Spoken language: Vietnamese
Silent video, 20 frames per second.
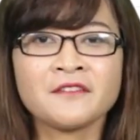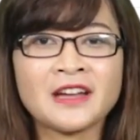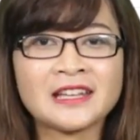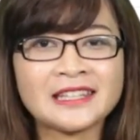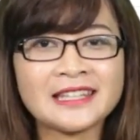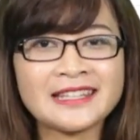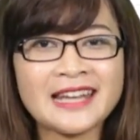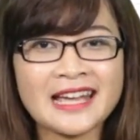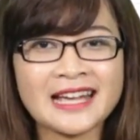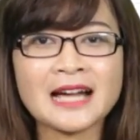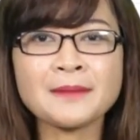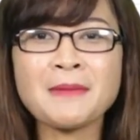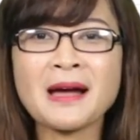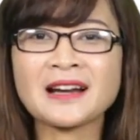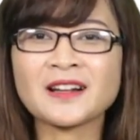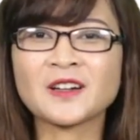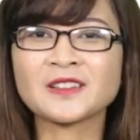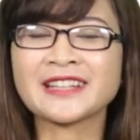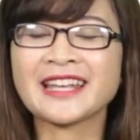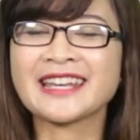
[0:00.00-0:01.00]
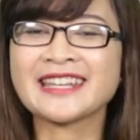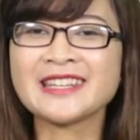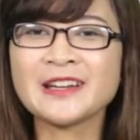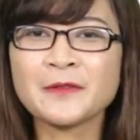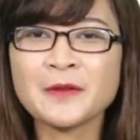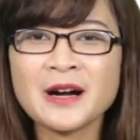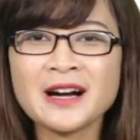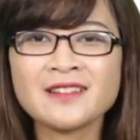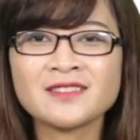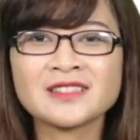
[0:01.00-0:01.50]
Vậy thì để các bạn có thể
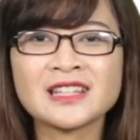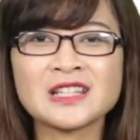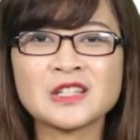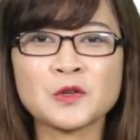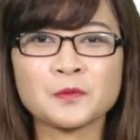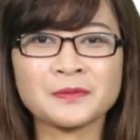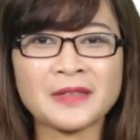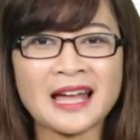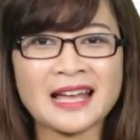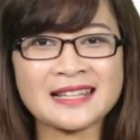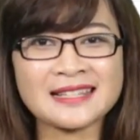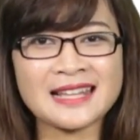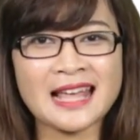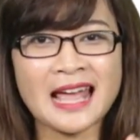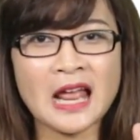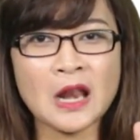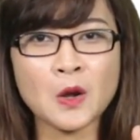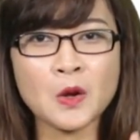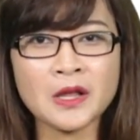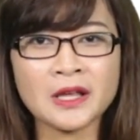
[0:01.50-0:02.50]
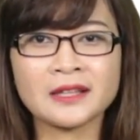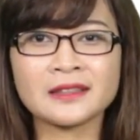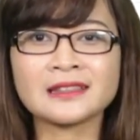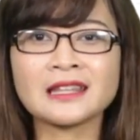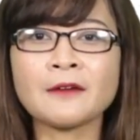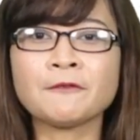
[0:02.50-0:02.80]
hiểu hơn thì chúng ta sẽ luyện